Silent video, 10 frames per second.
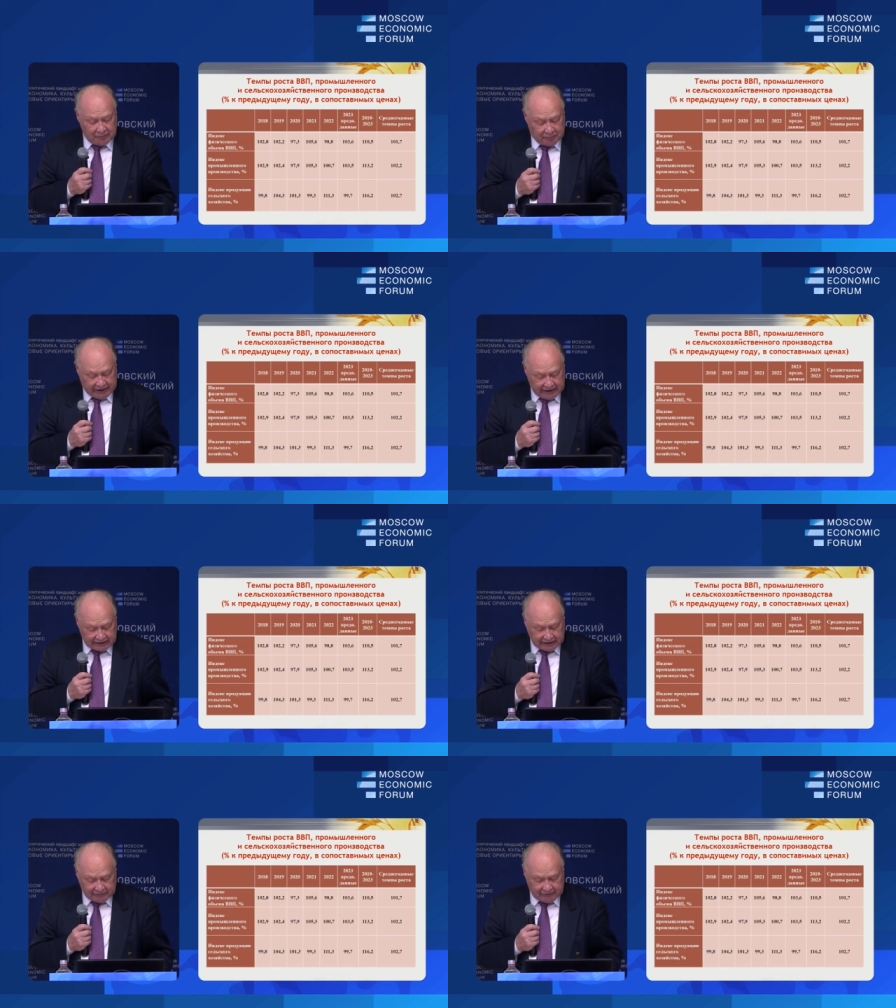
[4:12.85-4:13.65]
При
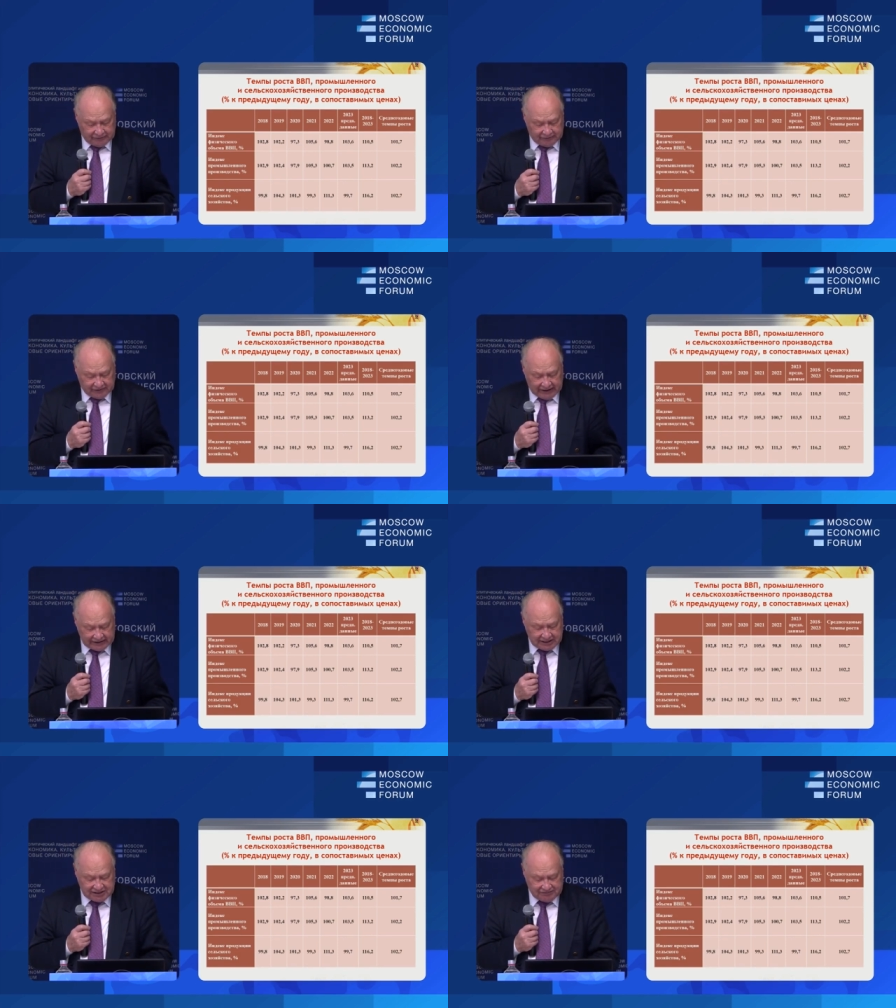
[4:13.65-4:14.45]
этом в
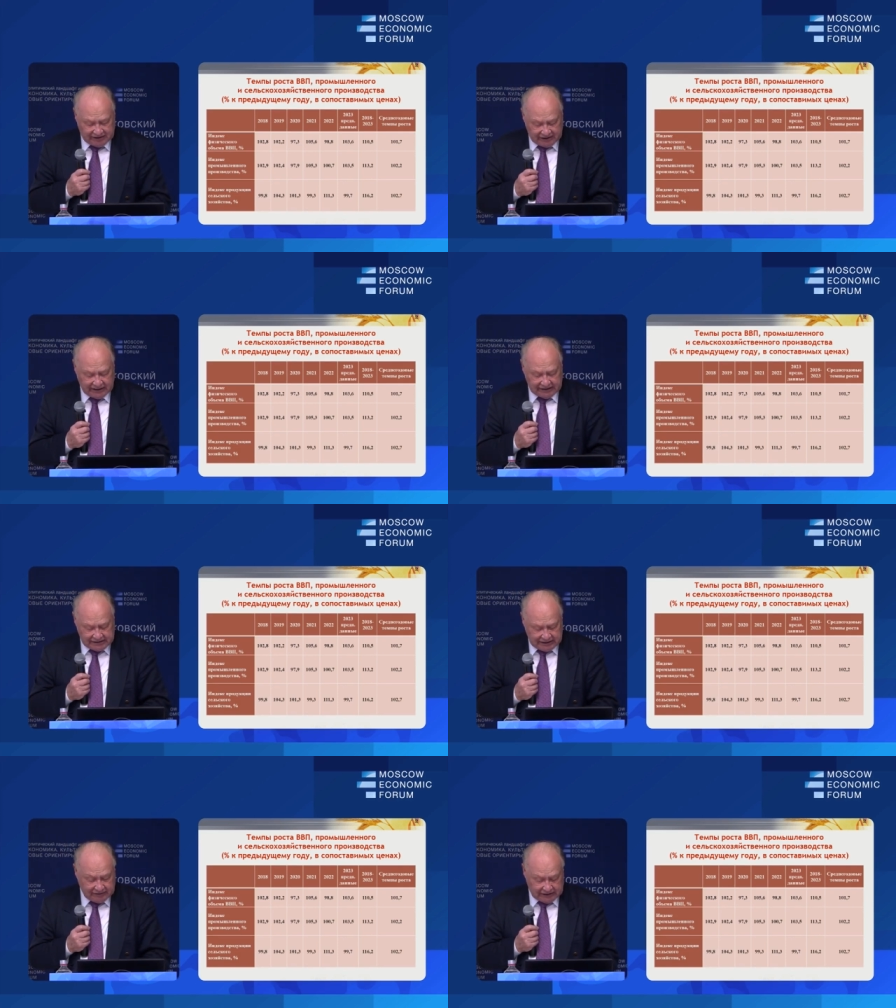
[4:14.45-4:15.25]
качестве
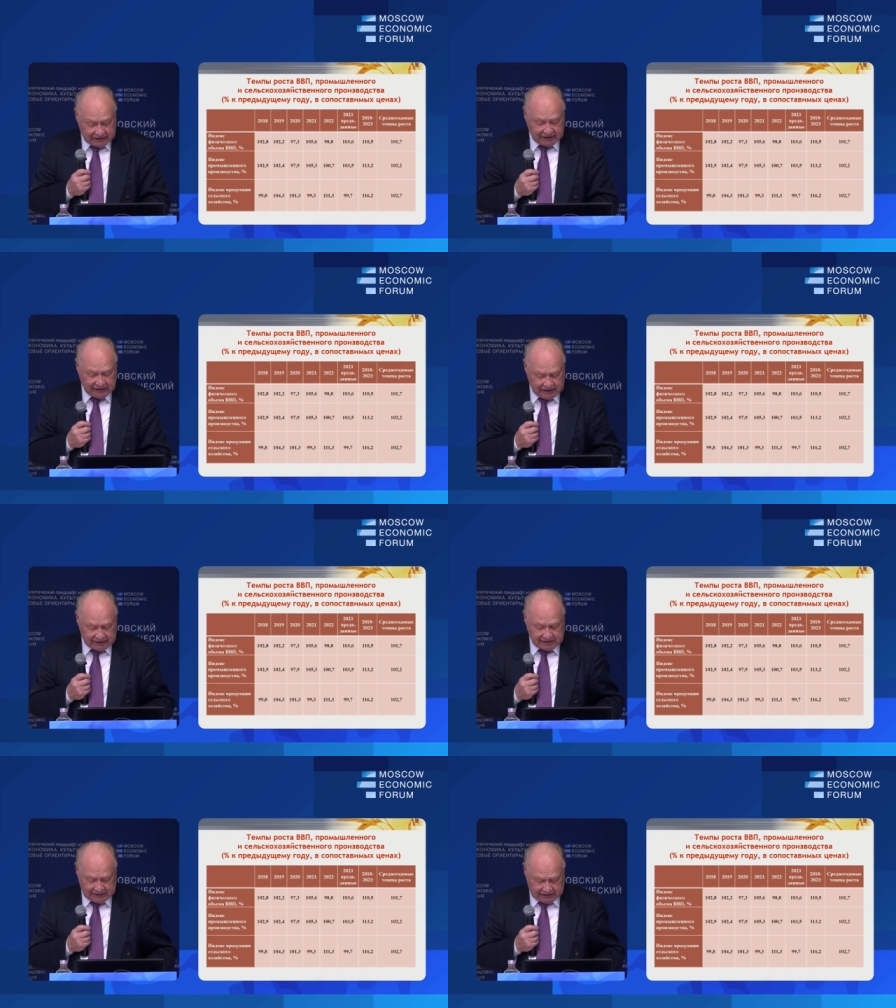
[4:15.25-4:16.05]
негативной
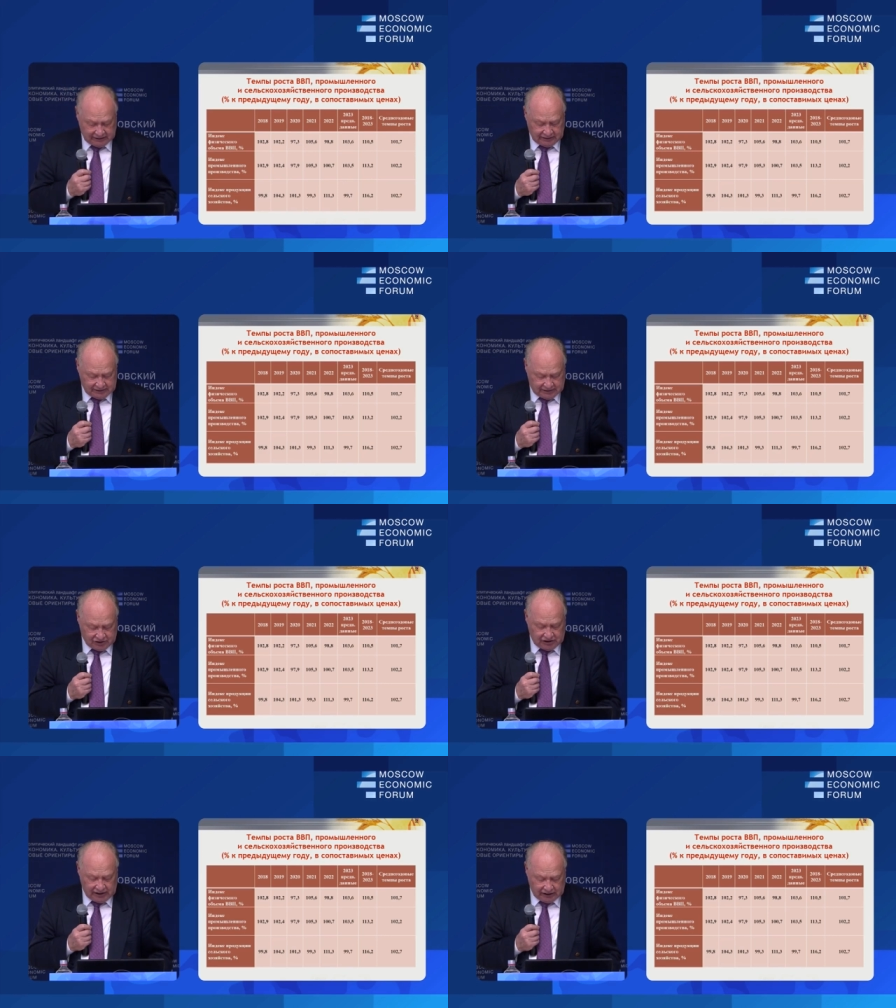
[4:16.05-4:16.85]
тенденции, к
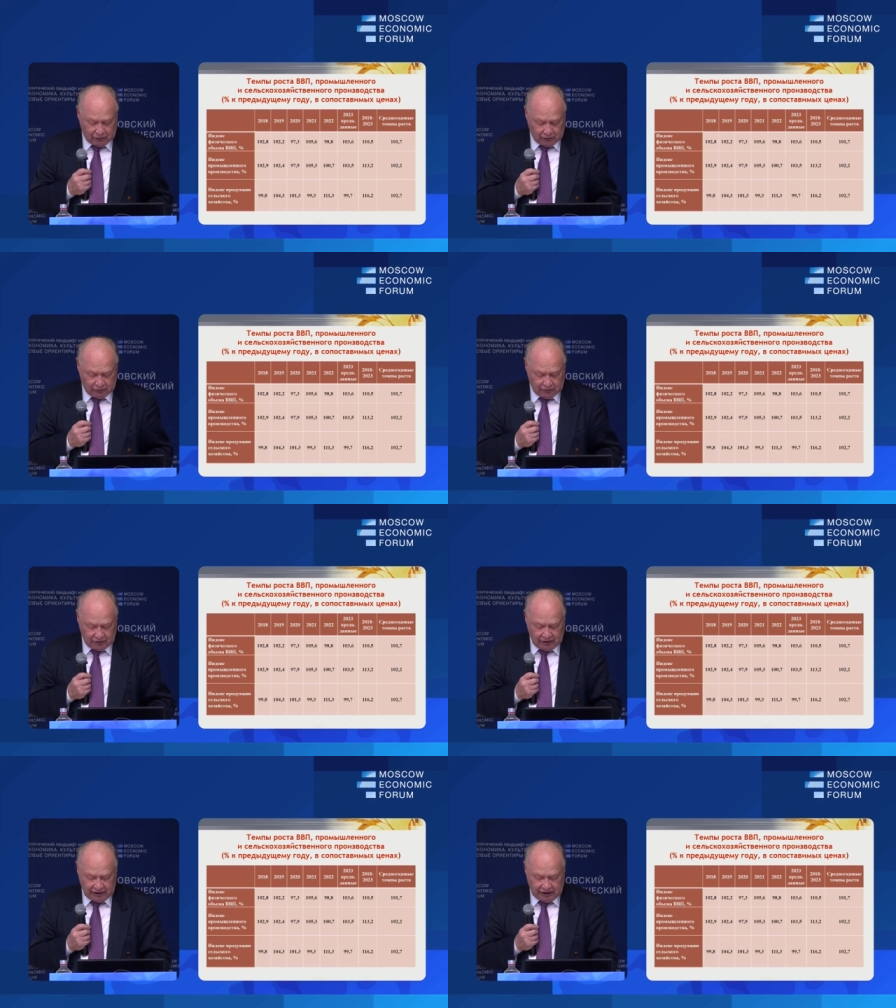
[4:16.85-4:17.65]
сожалению,
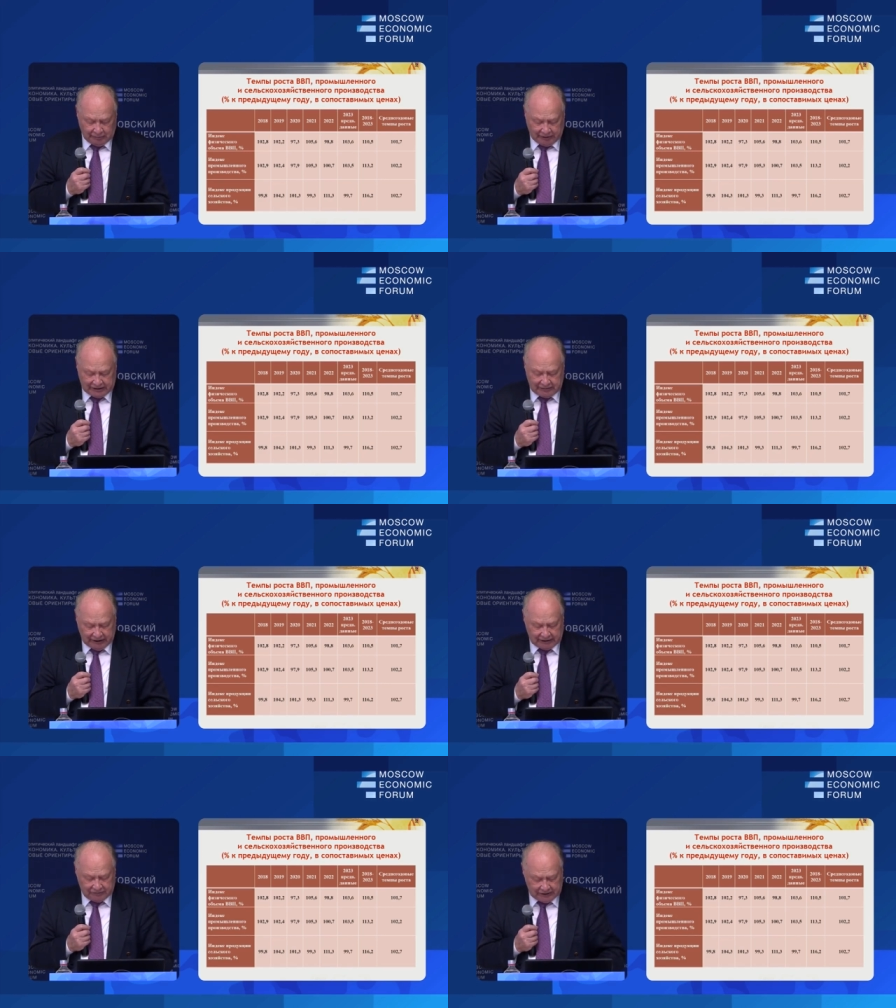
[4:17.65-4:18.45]
необходимо
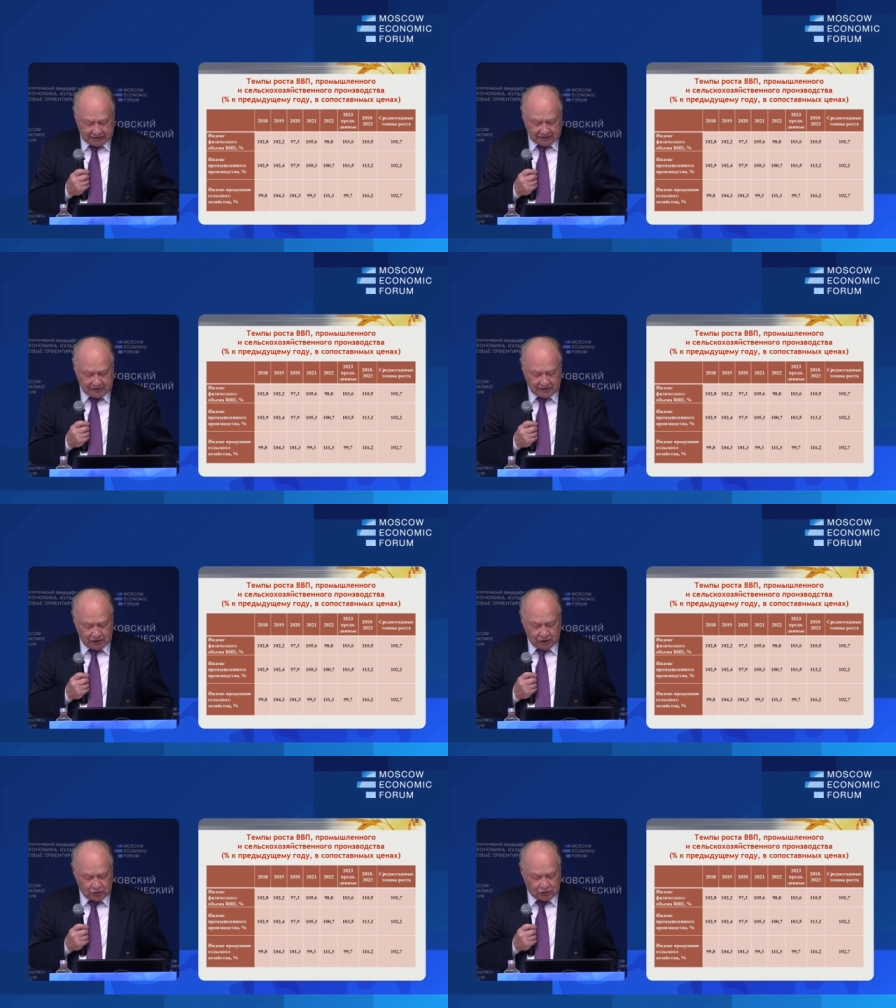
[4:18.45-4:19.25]
ответить,
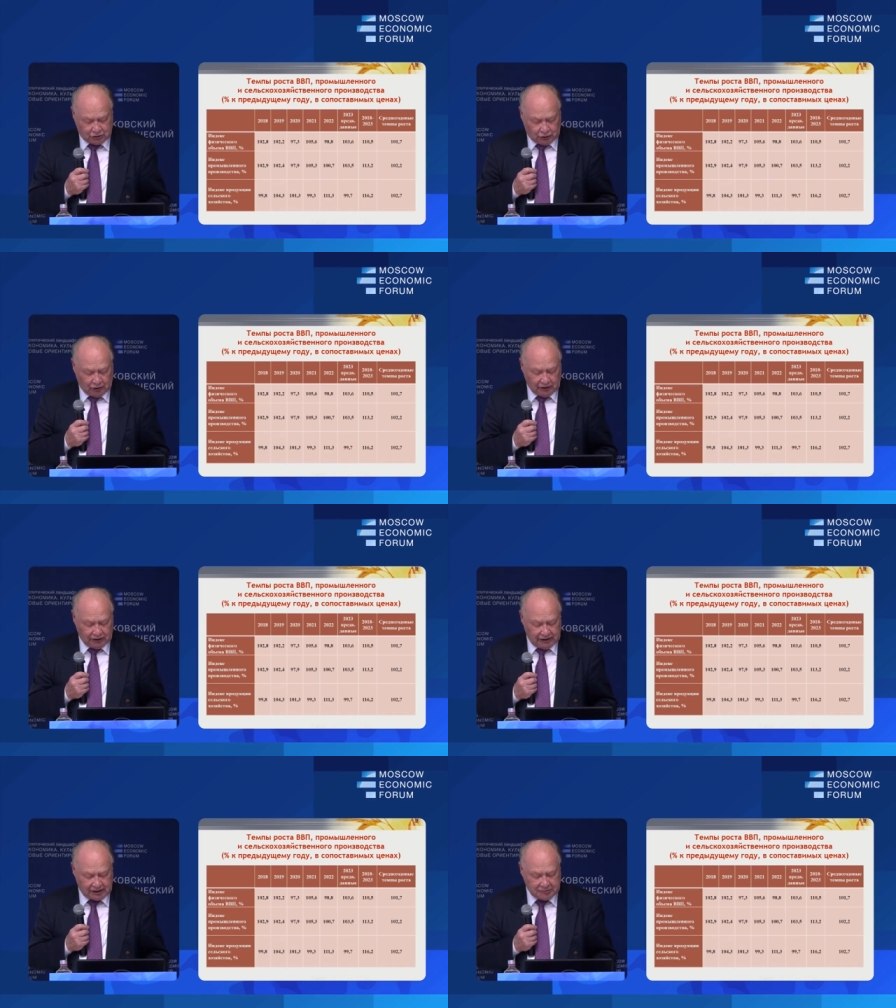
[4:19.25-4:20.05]
что
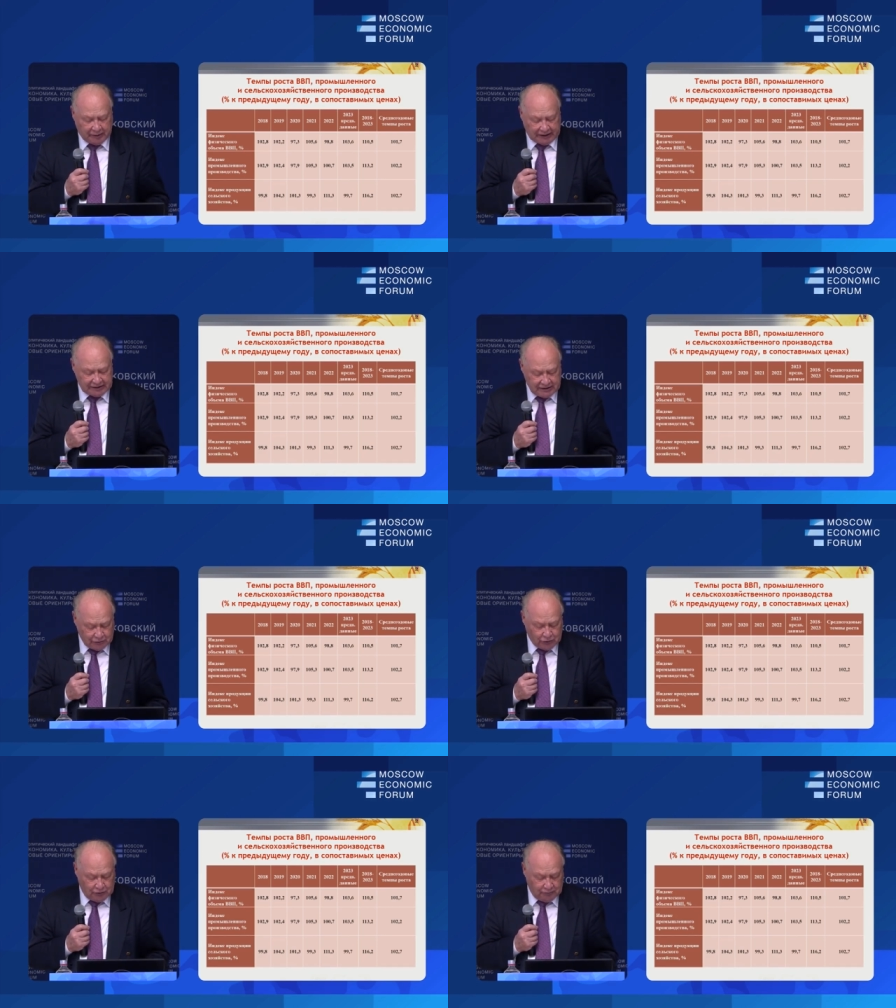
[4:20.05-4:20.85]

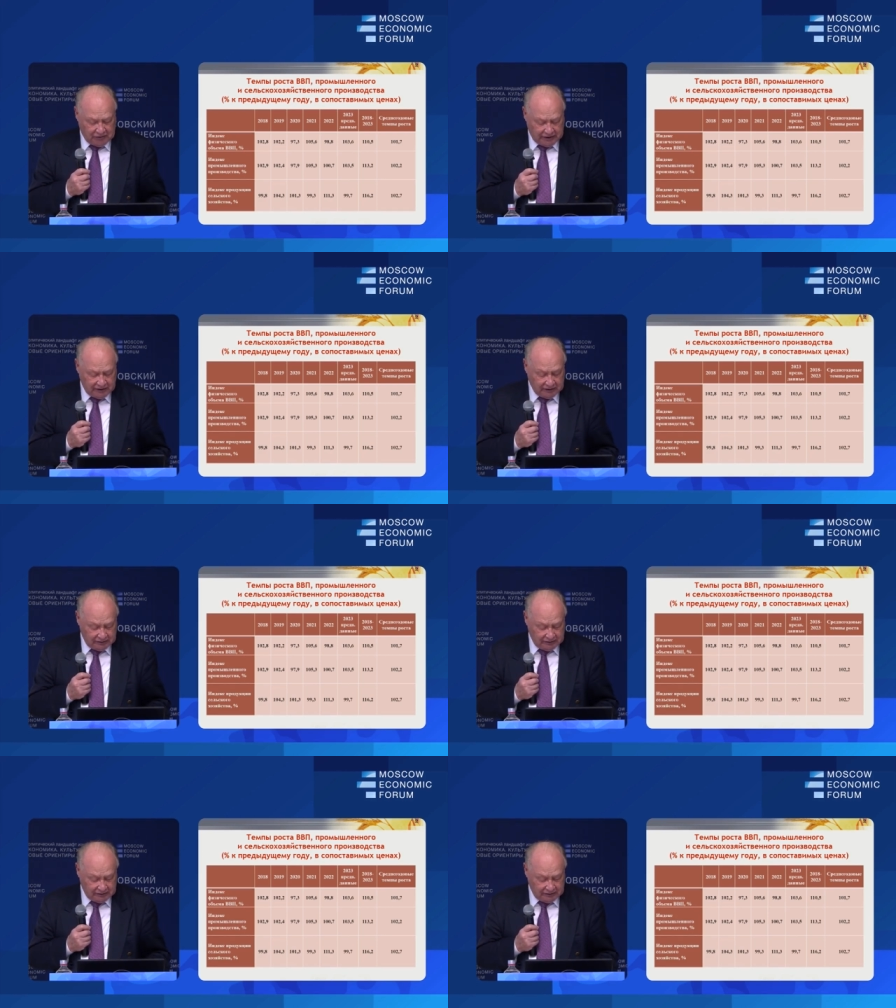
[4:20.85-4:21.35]
экспортируем мы,